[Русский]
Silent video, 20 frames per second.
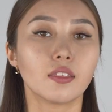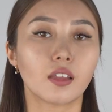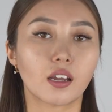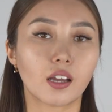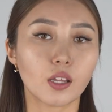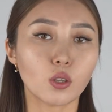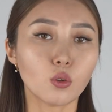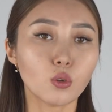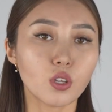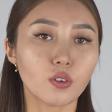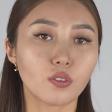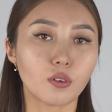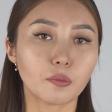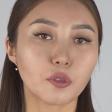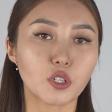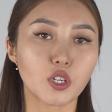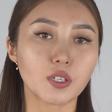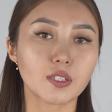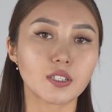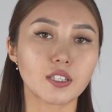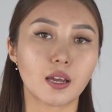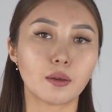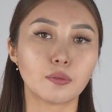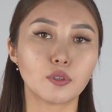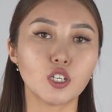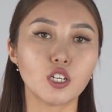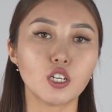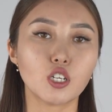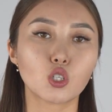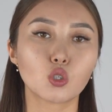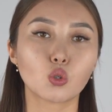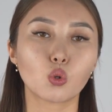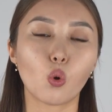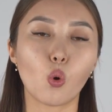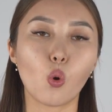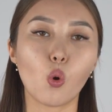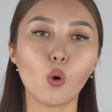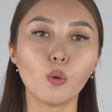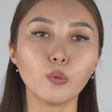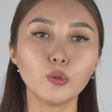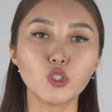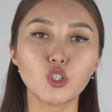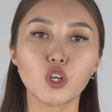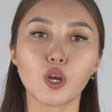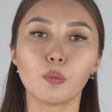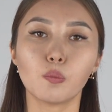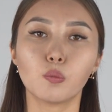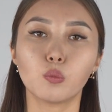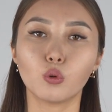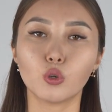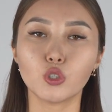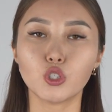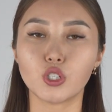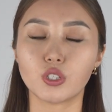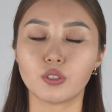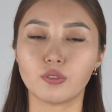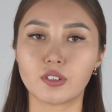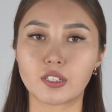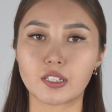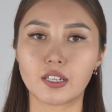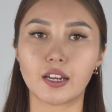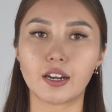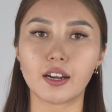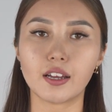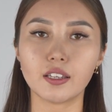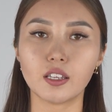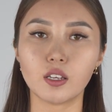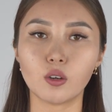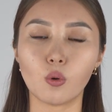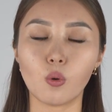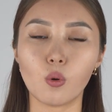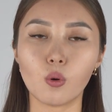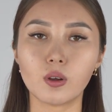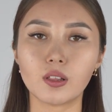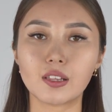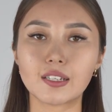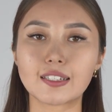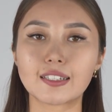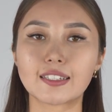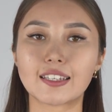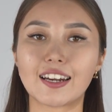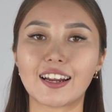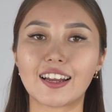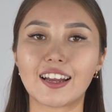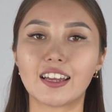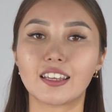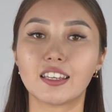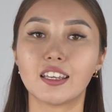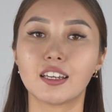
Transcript: Накануне в МЧС сообщили, что общая площадь возгорания около 40